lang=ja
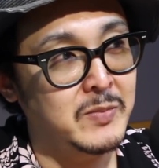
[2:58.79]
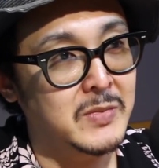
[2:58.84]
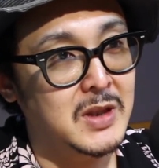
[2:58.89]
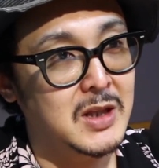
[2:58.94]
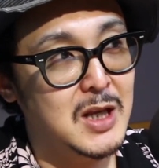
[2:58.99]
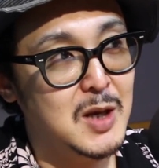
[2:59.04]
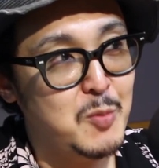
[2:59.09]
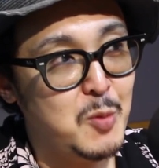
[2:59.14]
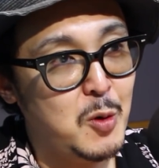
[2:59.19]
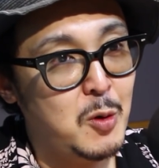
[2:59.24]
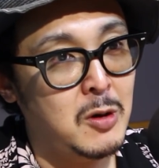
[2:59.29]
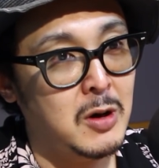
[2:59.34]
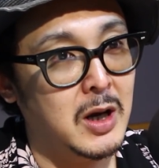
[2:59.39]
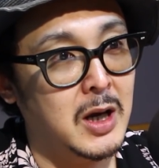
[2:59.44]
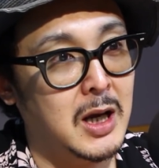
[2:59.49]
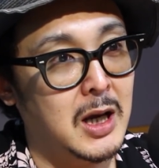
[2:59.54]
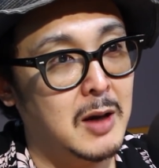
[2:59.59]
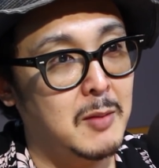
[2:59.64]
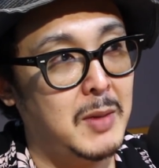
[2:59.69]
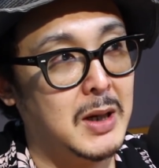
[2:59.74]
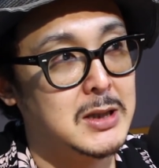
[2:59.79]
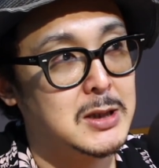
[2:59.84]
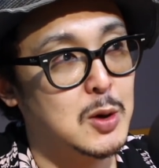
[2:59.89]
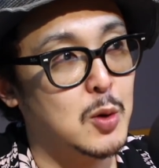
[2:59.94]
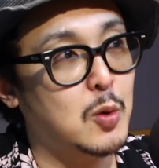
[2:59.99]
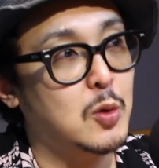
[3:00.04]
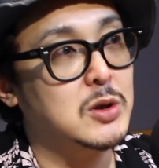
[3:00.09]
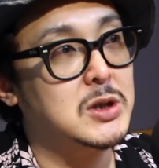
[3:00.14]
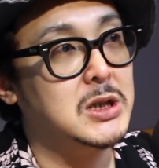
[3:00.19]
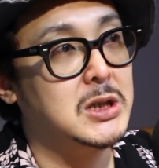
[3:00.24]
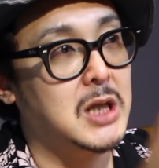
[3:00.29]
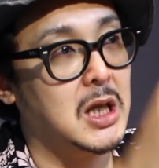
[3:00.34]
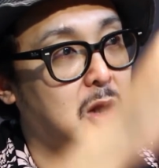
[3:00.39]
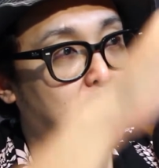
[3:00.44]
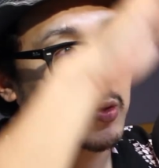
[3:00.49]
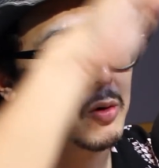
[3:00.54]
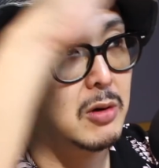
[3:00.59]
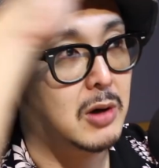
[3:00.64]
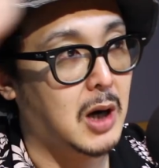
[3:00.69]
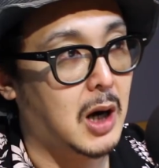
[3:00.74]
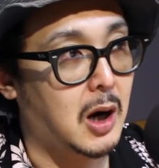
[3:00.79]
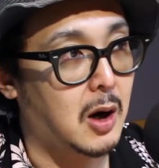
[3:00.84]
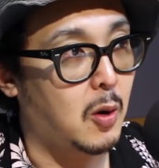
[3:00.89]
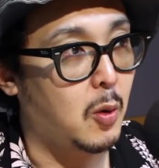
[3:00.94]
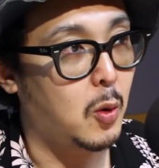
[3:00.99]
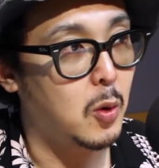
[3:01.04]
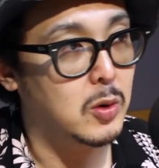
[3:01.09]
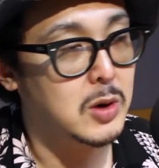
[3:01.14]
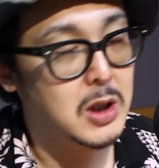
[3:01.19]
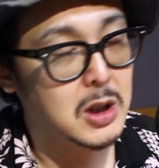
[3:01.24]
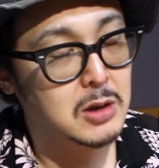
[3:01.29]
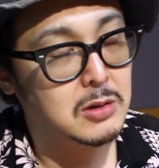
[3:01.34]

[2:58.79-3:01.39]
でも、えまあ、総じてというか大き